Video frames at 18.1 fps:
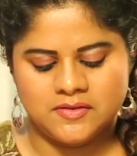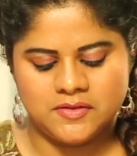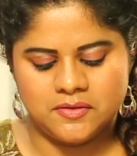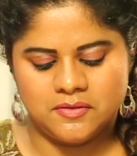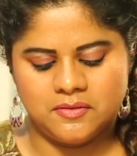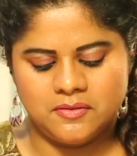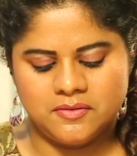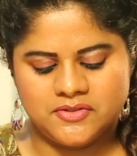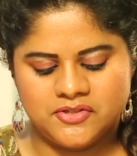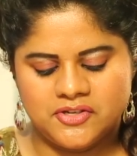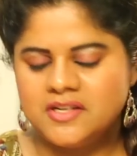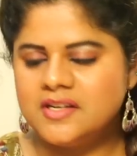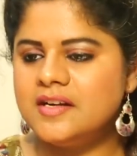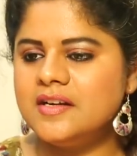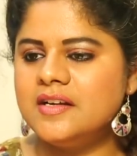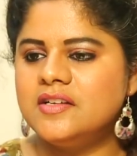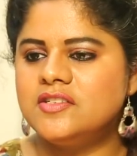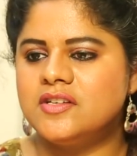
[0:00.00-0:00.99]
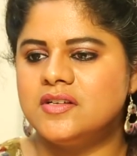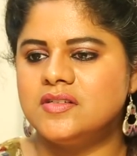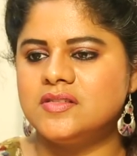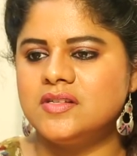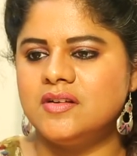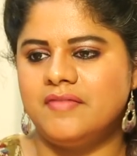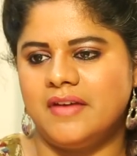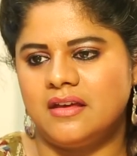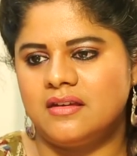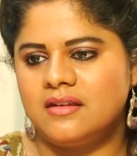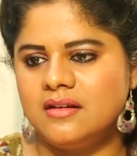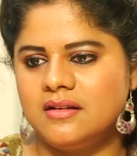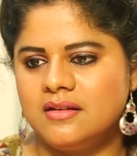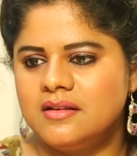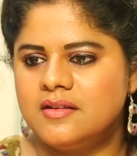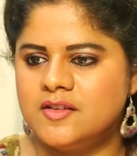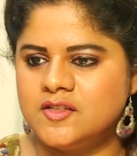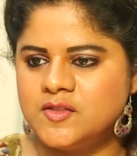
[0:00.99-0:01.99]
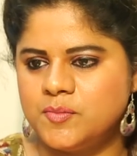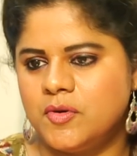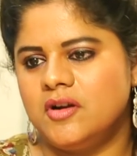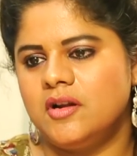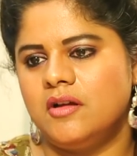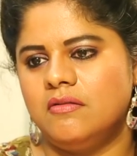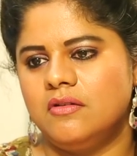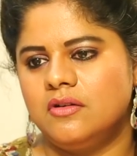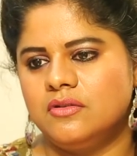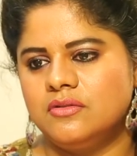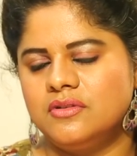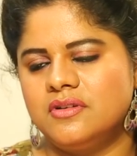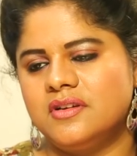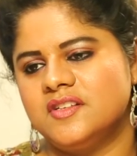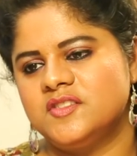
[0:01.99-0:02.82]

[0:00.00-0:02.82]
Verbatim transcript: సో శ్రీరెడ్డి చేస్తున్న వ్యాఖ్యలకి రెస్పాండ్ అవ్వకూడదు